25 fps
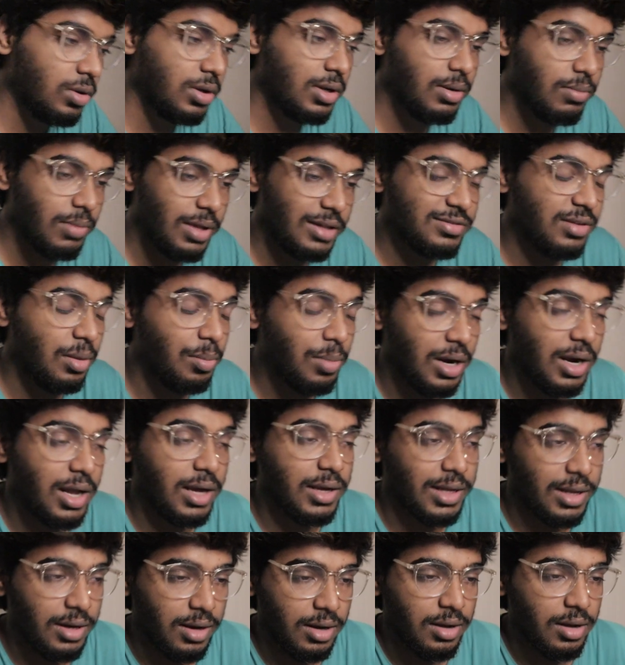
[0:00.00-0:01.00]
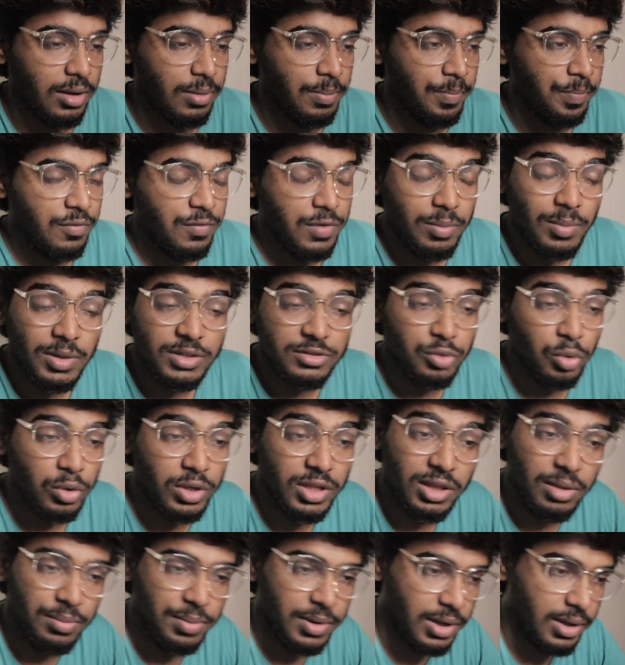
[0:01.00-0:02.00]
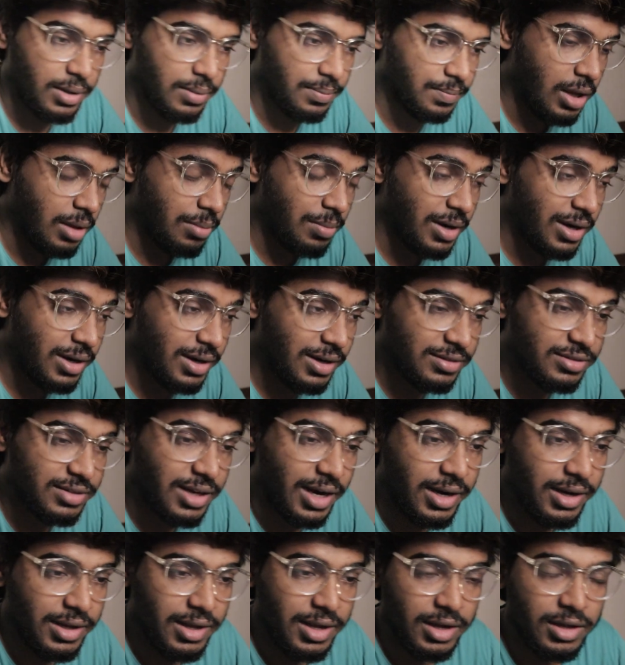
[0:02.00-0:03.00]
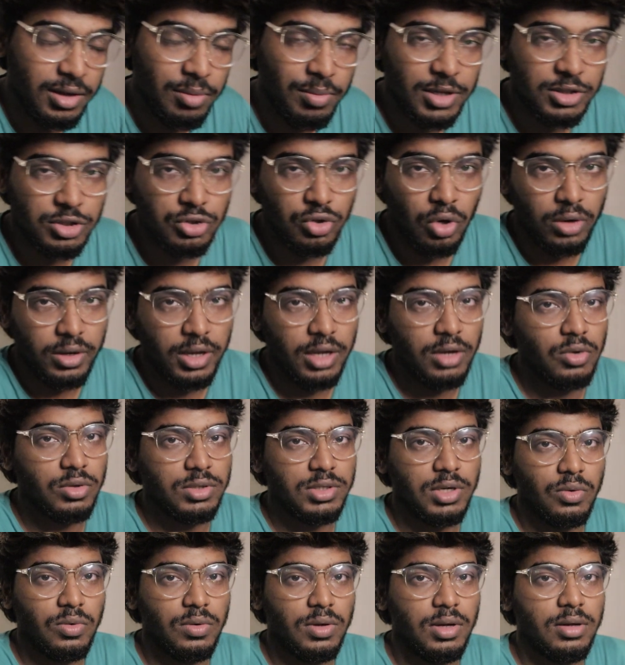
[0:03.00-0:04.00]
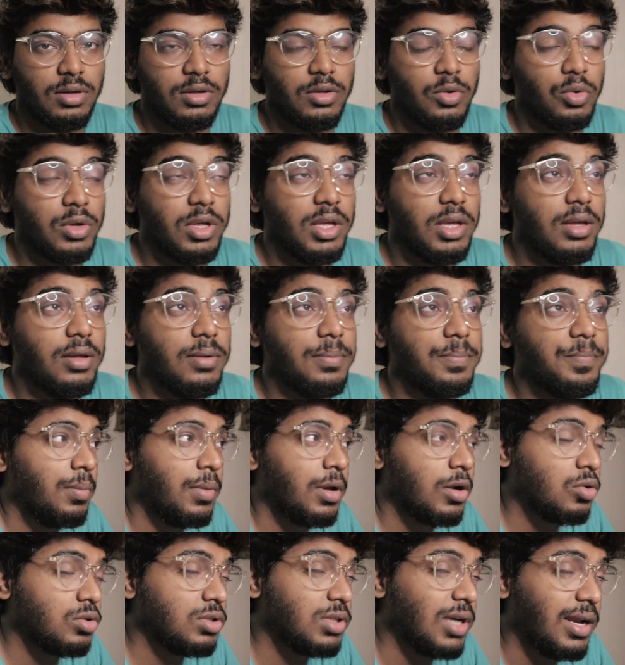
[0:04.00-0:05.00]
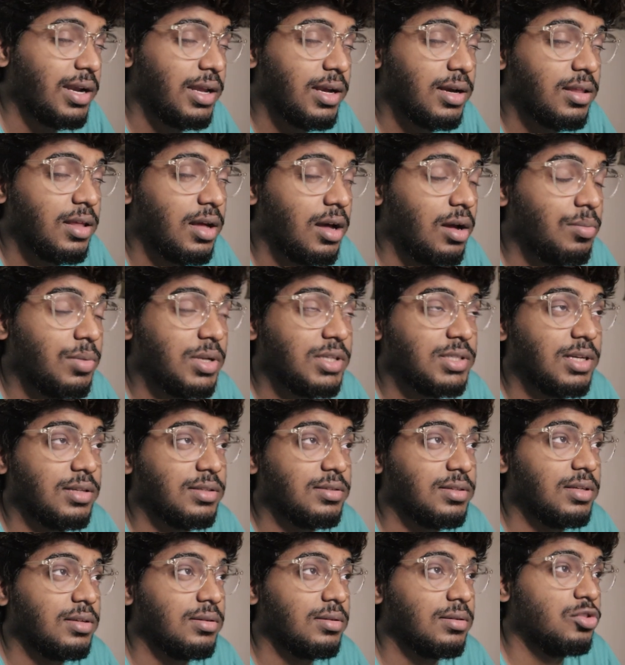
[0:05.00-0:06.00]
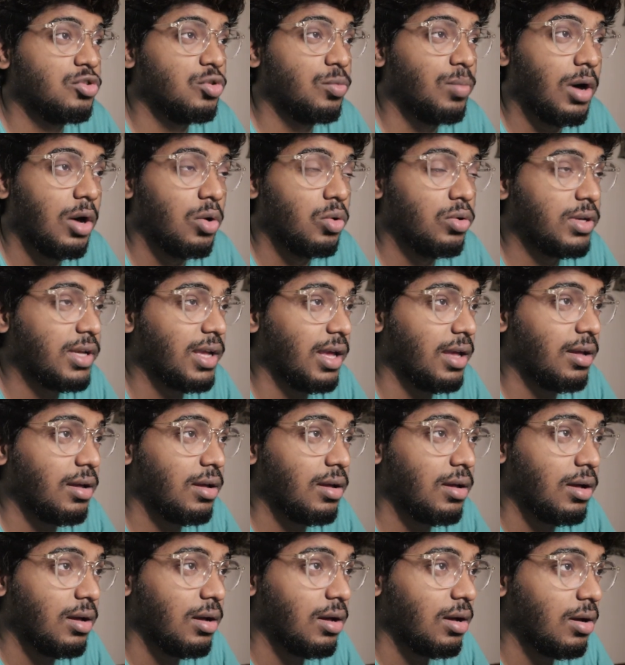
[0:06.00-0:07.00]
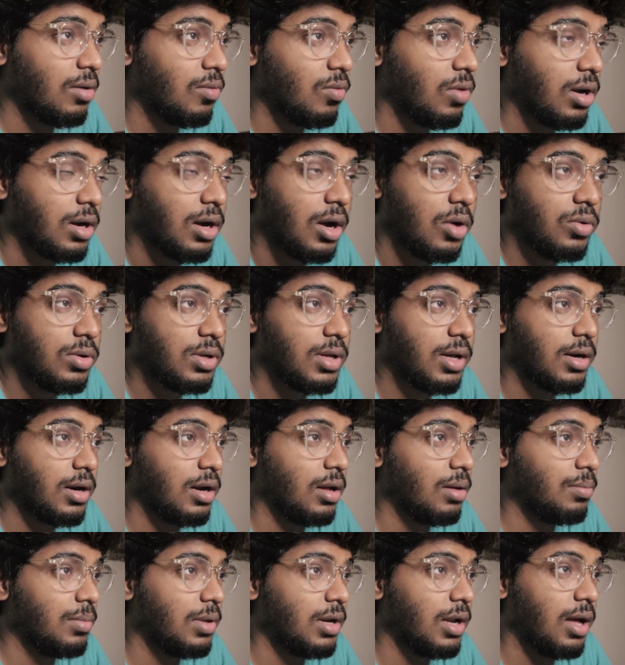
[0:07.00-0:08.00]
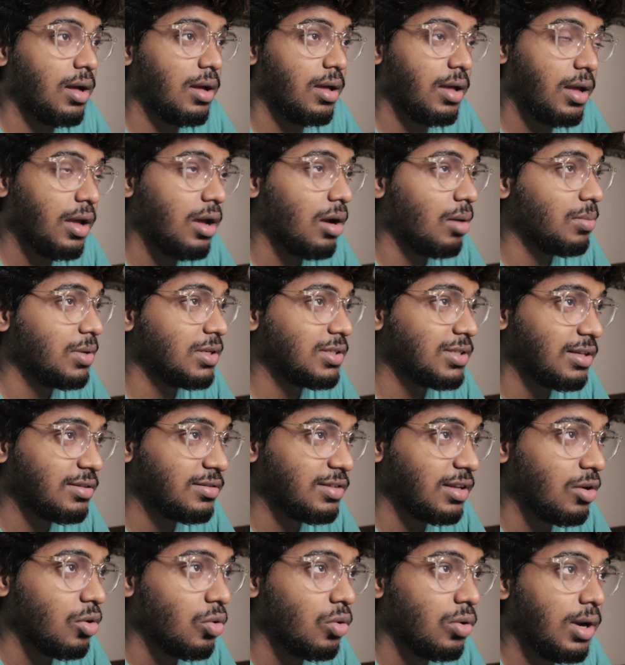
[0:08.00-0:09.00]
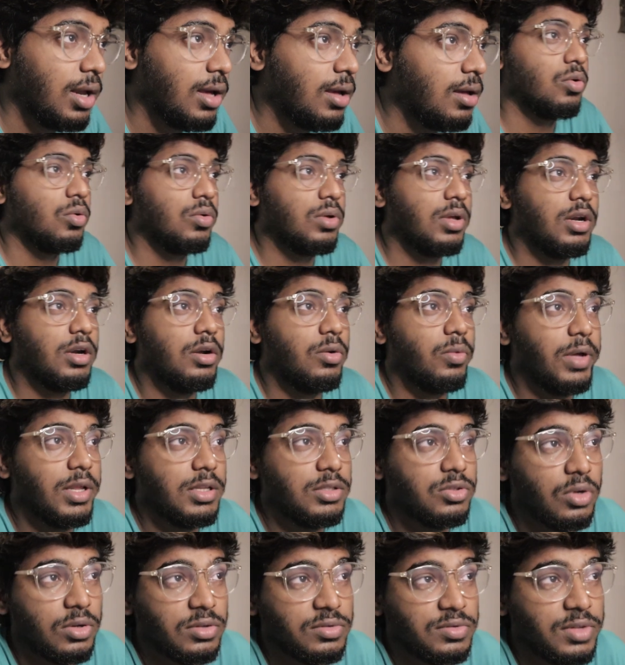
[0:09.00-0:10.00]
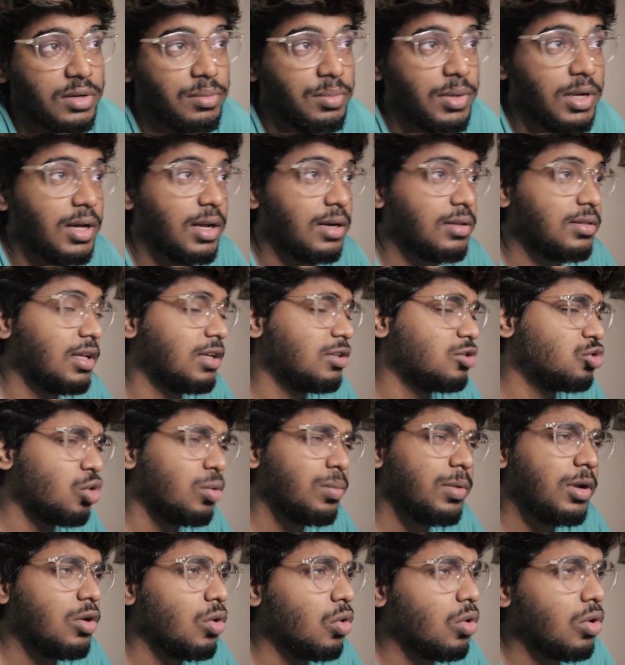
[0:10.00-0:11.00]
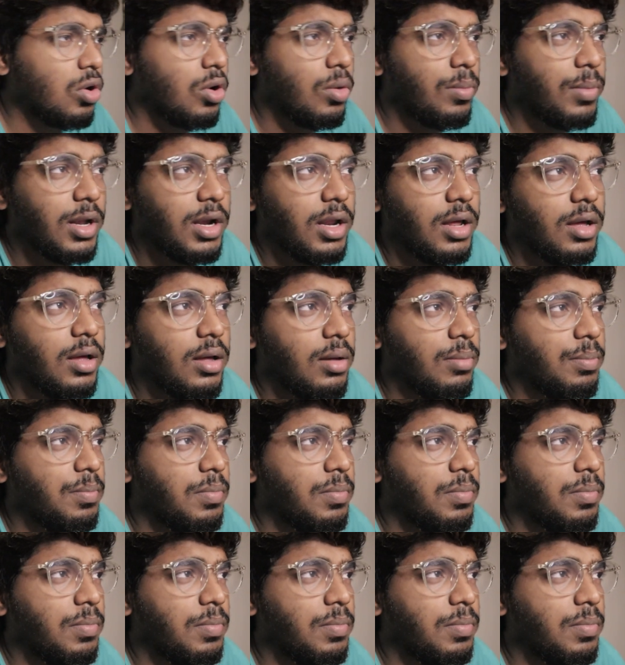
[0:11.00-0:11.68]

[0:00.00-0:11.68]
नोट ऐसा बना के रखा एंड फिर मैं सो ही नहीं पाया एंड मैंने डिसाइड किया कि मैं जॉगिंग को जाऊंगा क्योंकि मेरे को जाने का था हमेशा से सुबह उठ के वर्कआउट uh, करना मेरा है हमेशा से गोल है क्योंकि ड्वेन जॉनसन भी करता है जो भी लोग को मैंने